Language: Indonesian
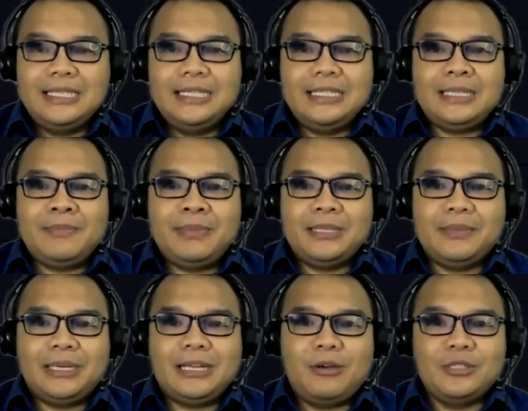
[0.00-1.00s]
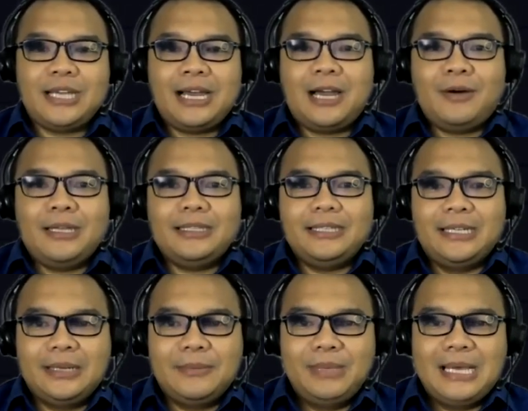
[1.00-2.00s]
Jadi teman-teman nggak usah
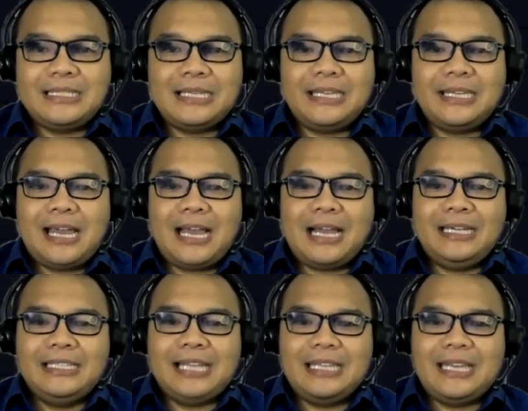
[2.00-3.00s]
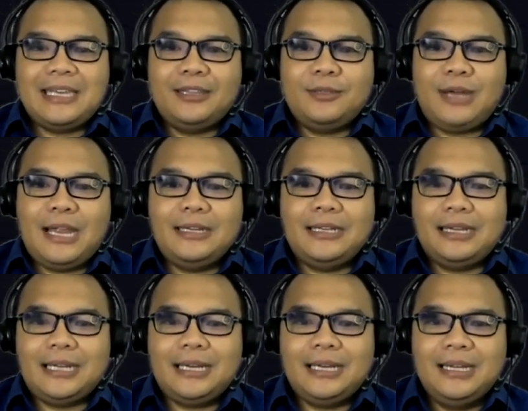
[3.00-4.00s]
khawatir. Biasanya yang akan ditanya itu
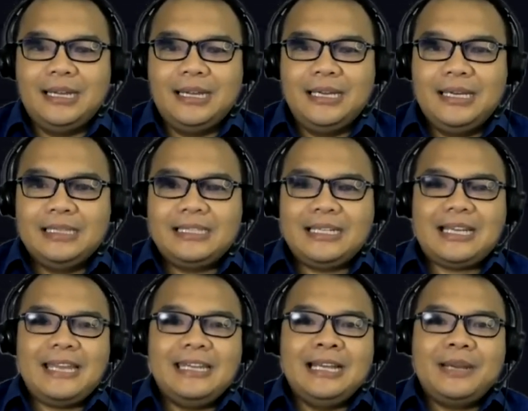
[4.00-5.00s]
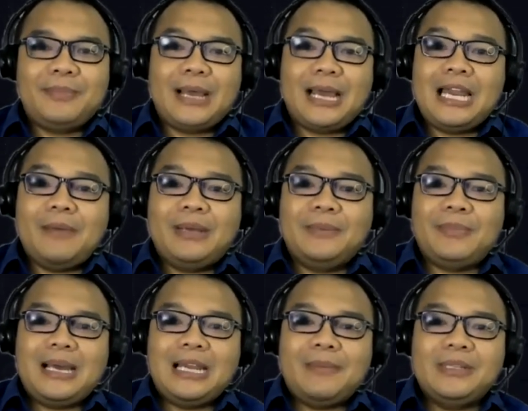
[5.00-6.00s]
adalah terkait dengan
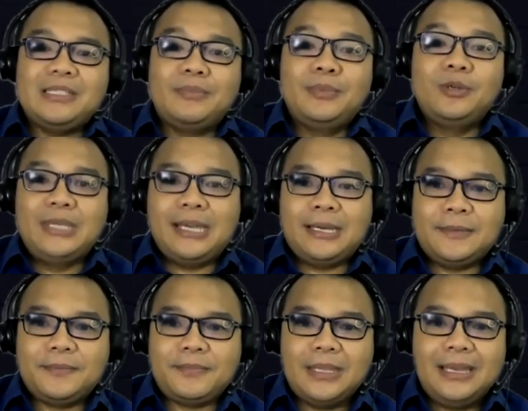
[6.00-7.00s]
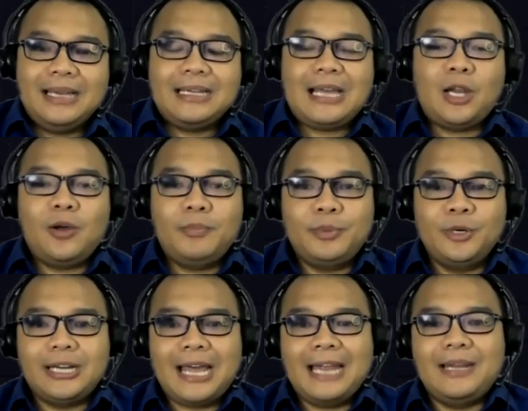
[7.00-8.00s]
pengalaman-pengalaman sebelumnya.
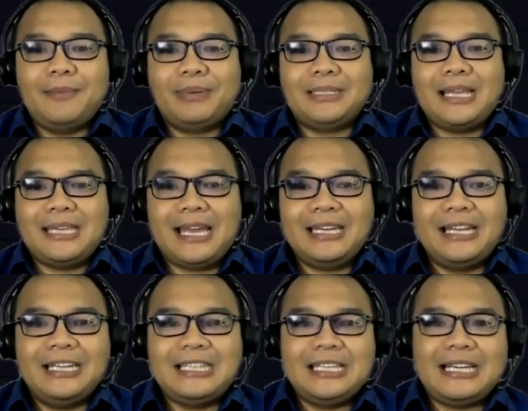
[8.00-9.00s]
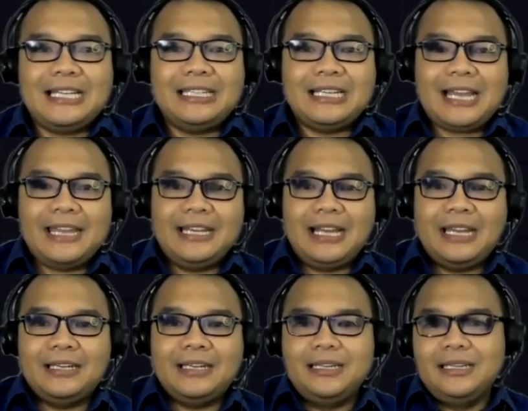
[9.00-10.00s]
Kalaupun ada pertanyaan yang ditanyakan terkait dengan